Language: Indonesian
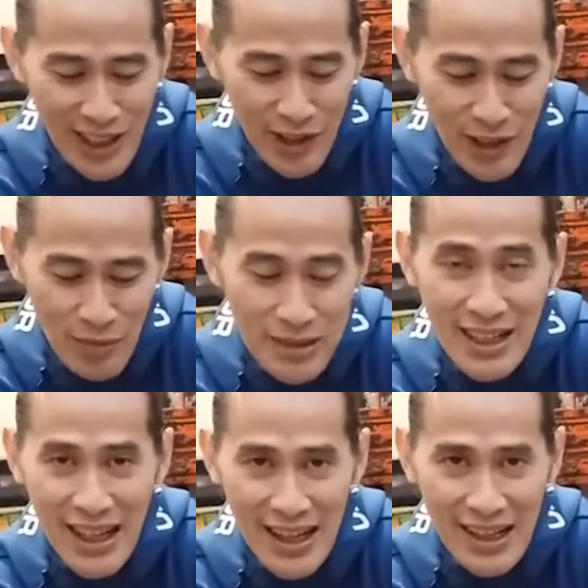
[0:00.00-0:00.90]
jengkol apa
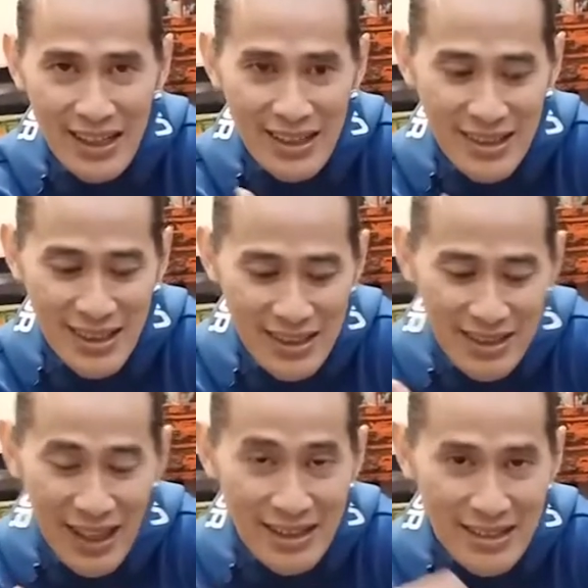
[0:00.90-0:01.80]
silahkan aja jadi
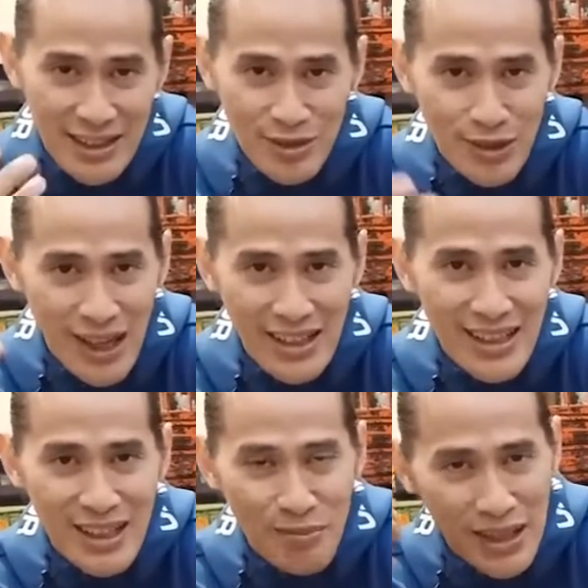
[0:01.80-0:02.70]
serasa
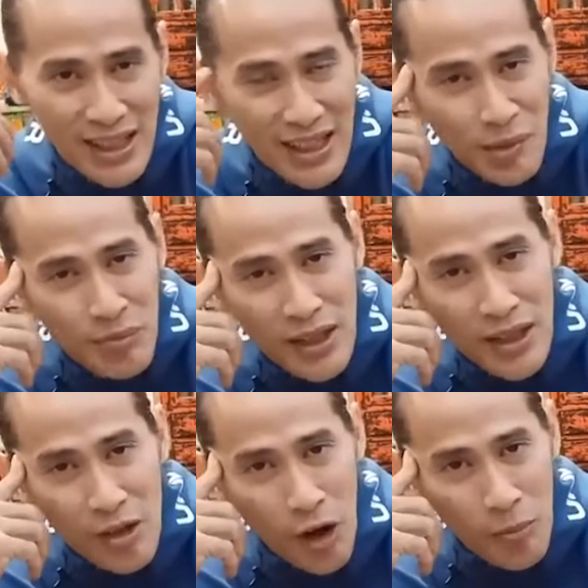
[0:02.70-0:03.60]
Sundanya lebih
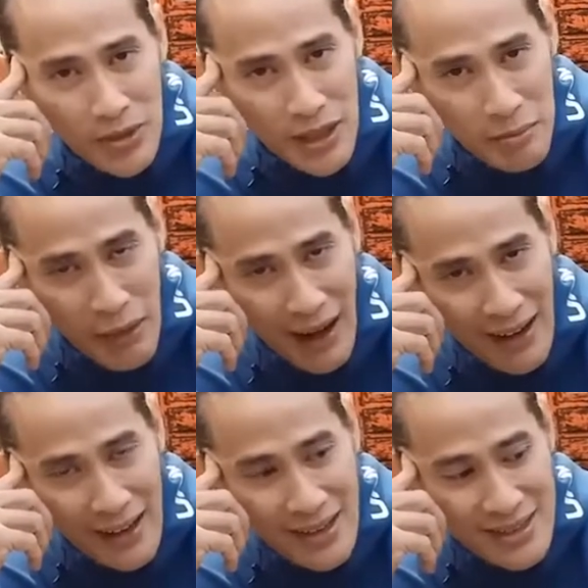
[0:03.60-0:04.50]
optimal
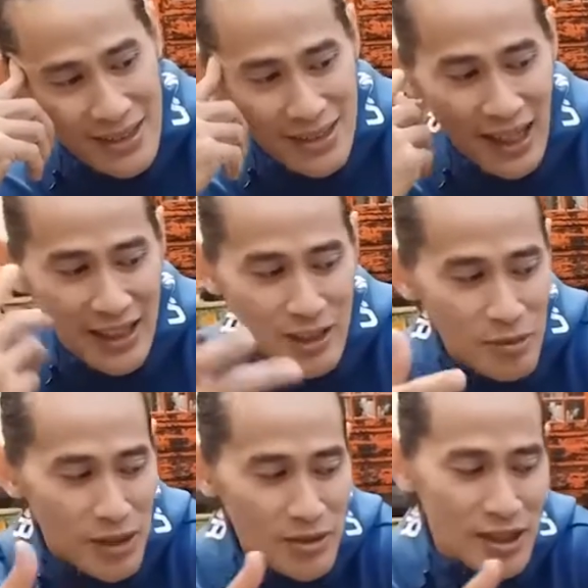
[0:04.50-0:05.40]
setelah itu
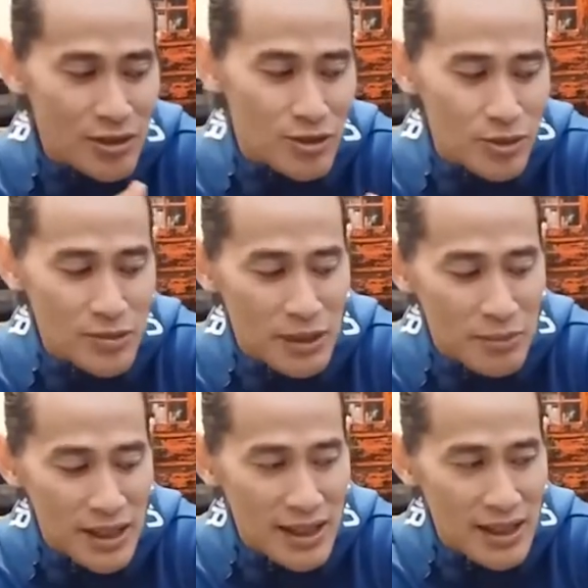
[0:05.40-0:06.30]
baru saya tutup
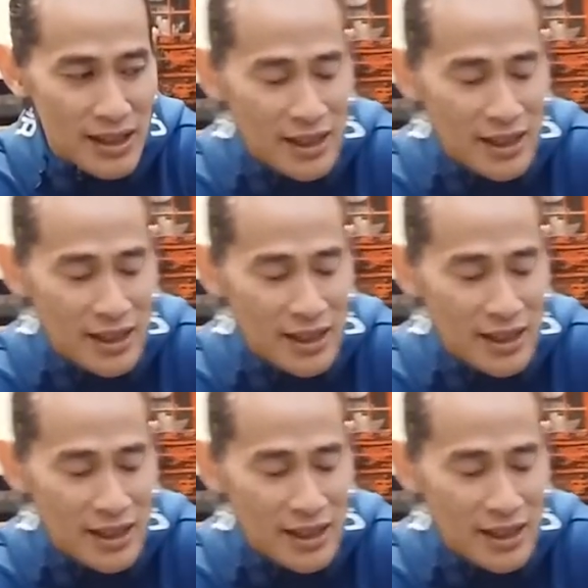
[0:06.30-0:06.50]
sama